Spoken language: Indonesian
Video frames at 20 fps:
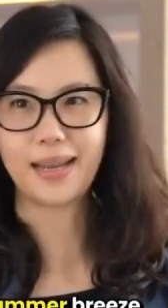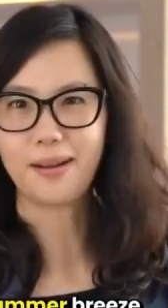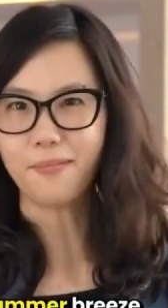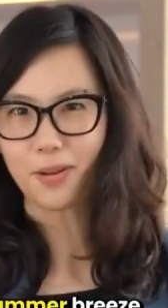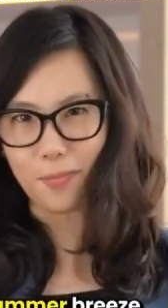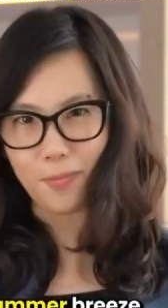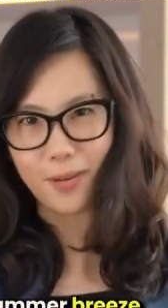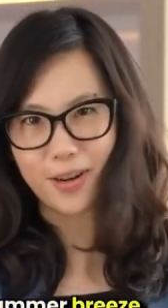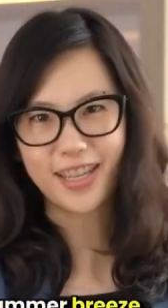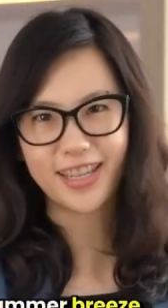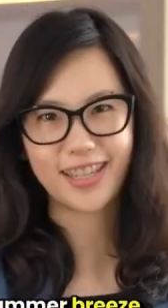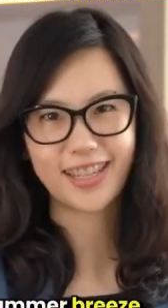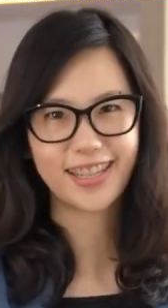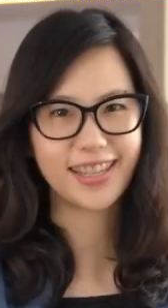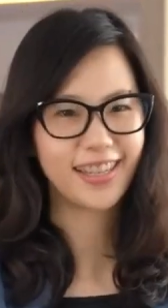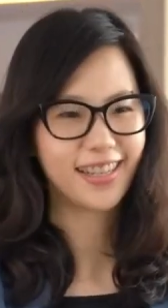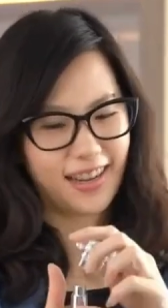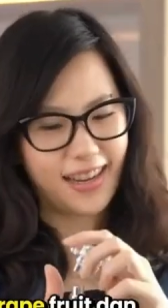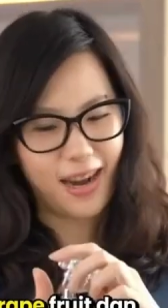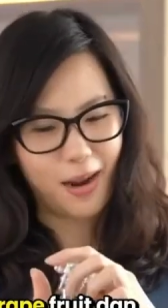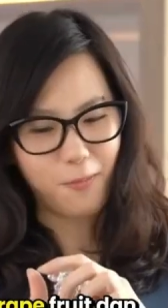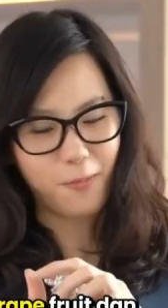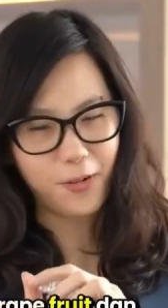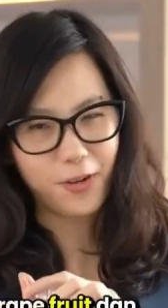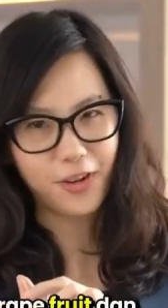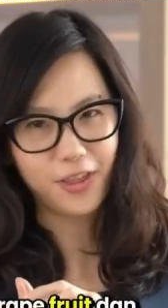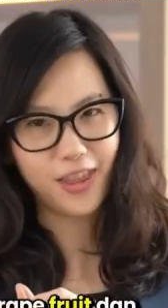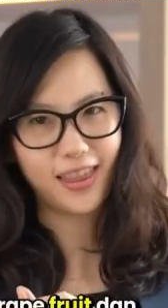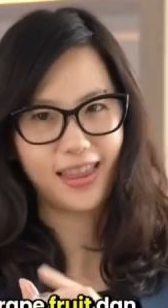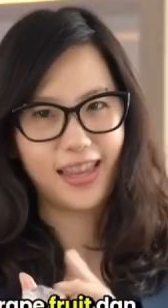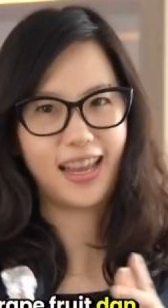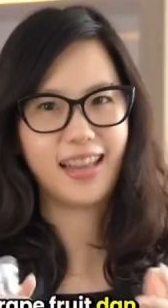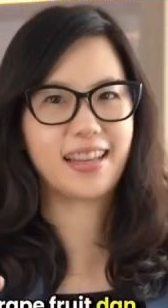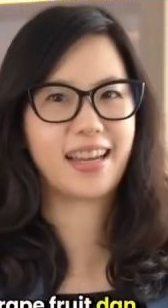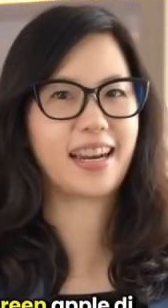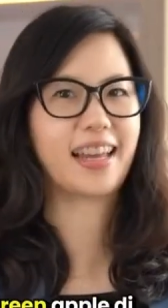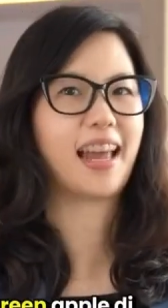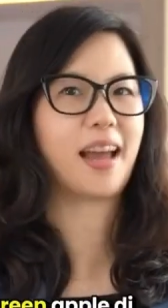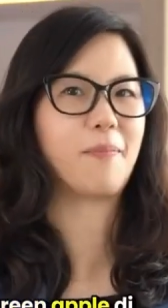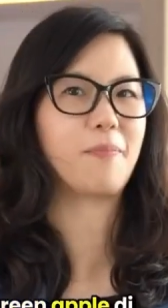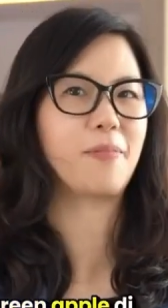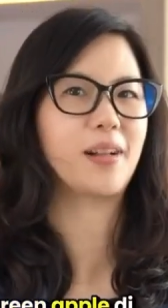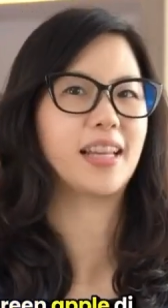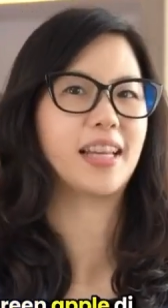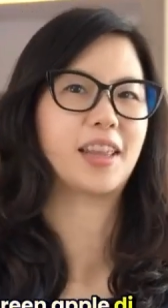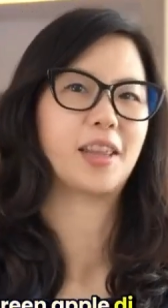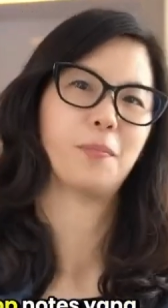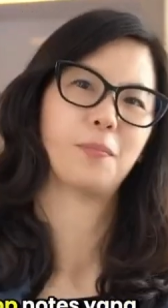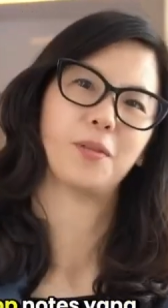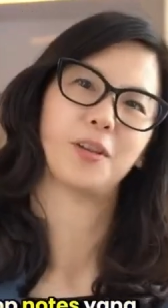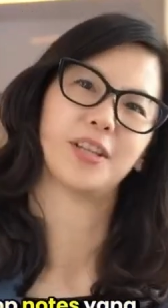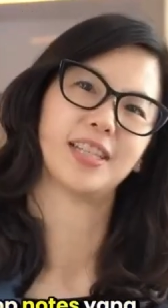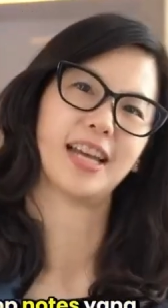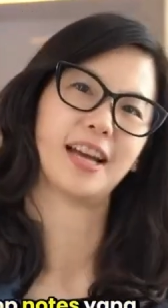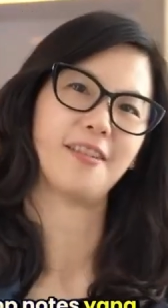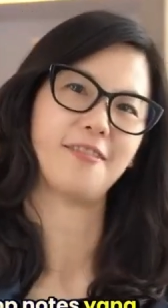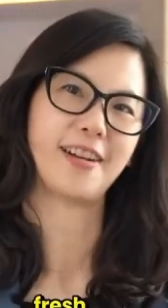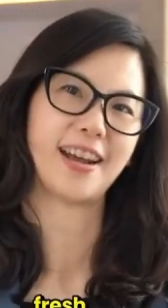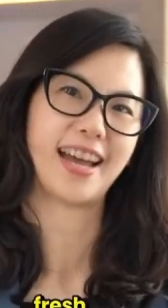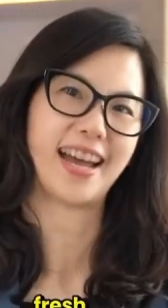Summer Breeze, grapefruit dan green apple di top notes yang